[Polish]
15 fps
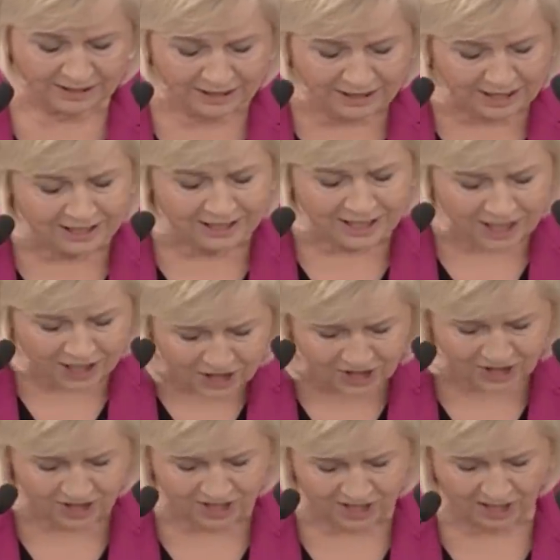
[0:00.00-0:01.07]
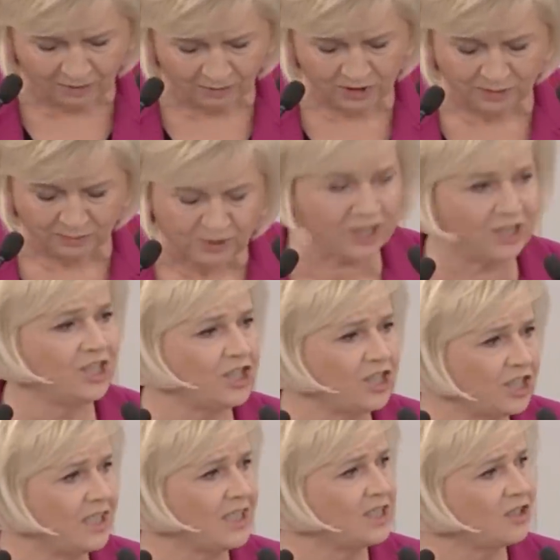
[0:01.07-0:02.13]
Nikt nie krzyczał, że
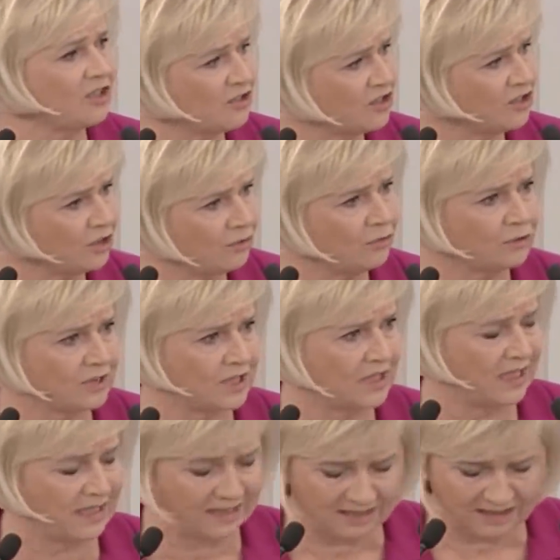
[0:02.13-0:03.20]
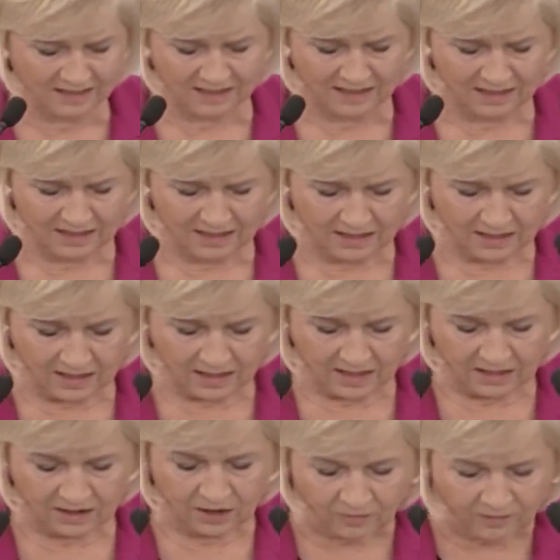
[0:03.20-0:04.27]
przecież jest konstytucja.
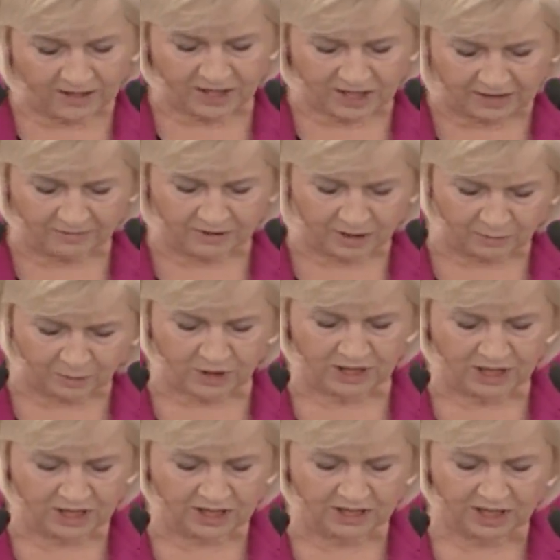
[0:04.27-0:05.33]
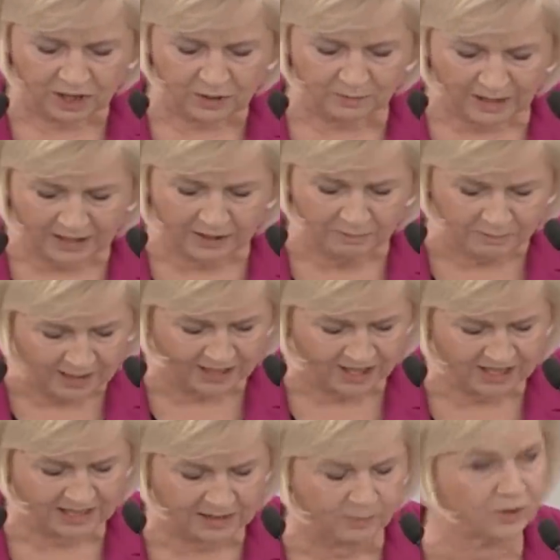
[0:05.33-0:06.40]
Do Warszawy nie przyjedzie też pani
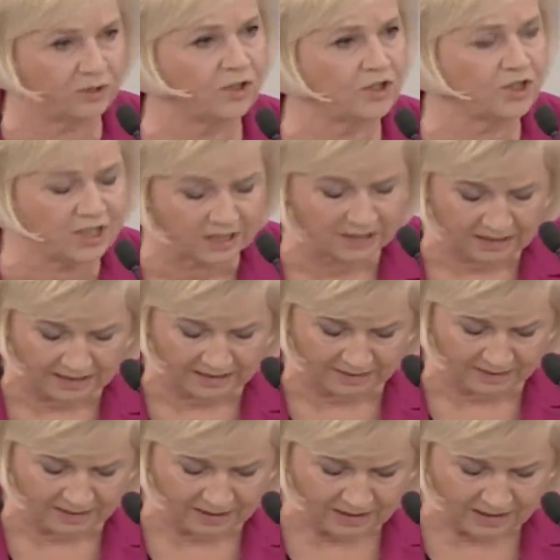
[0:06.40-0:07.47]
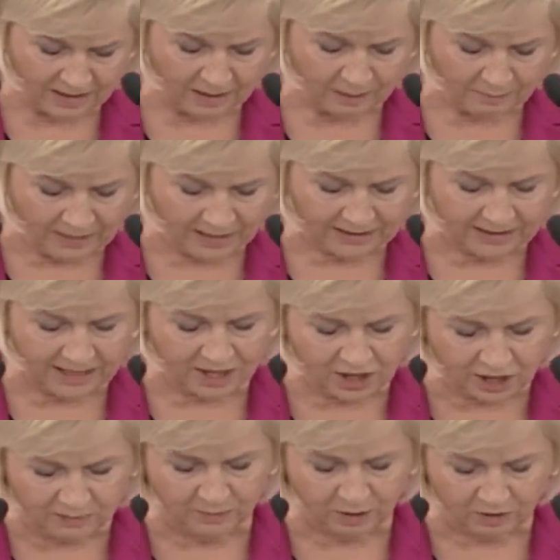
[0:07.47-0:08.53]
Basia z Podolsztyna, matka
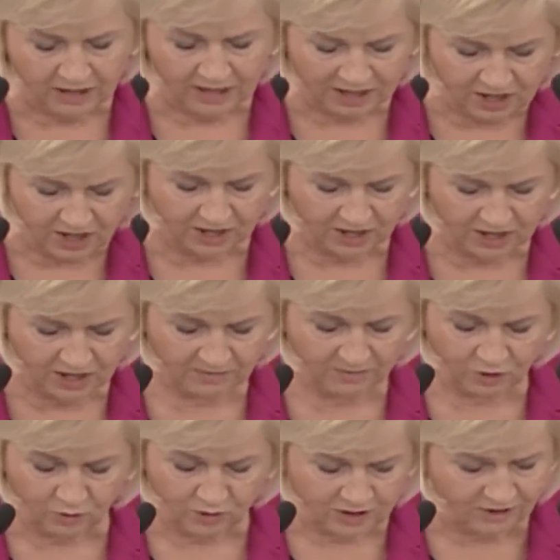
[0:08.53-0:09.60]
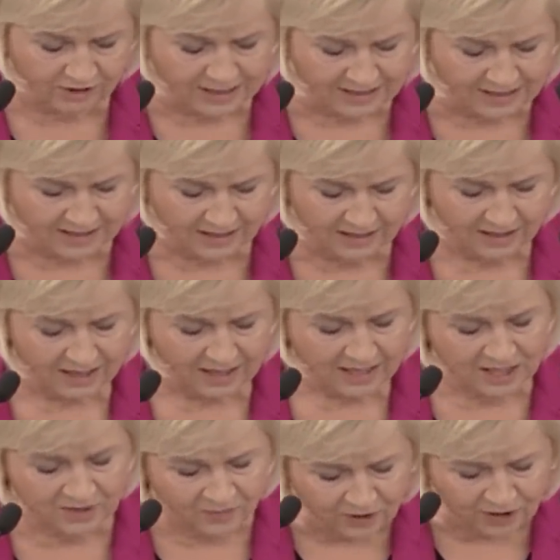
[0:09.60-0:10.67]
siedmiorga dzieci, wyrzucona ze
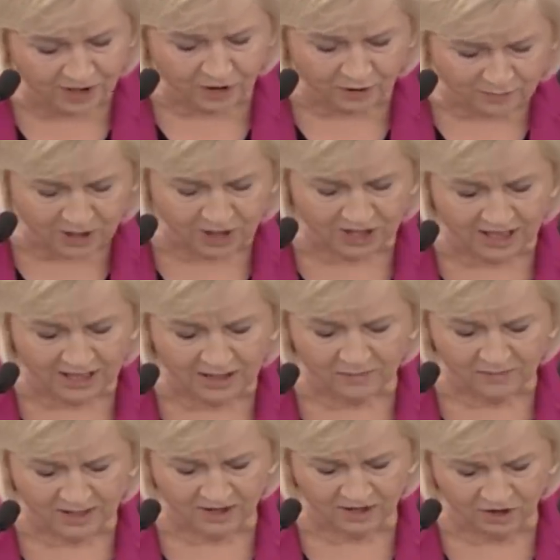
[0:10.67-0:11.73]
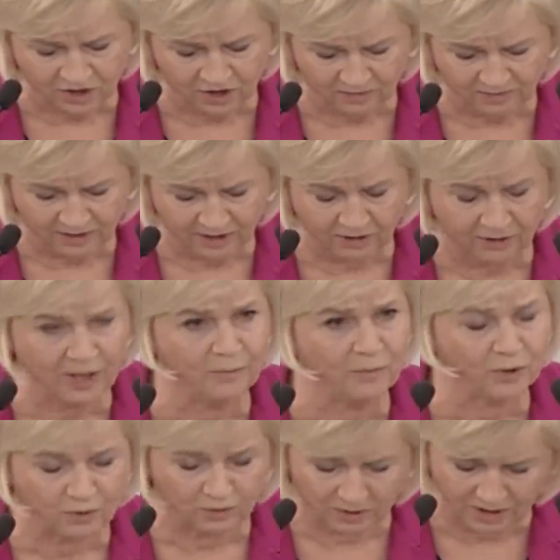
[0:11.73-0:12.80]
swojego mieszkania własnościowego na
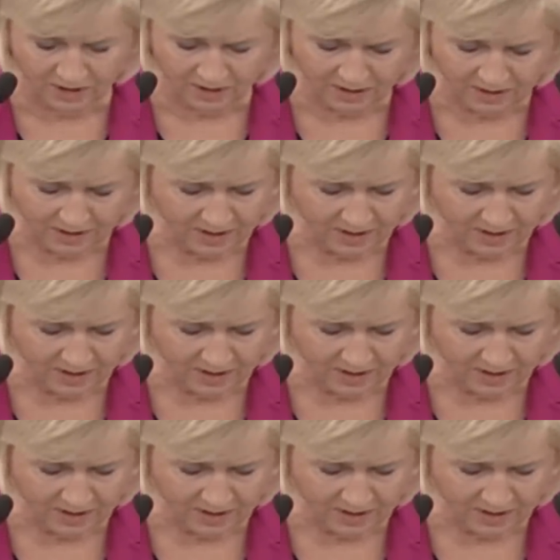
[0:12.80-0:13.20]
bruk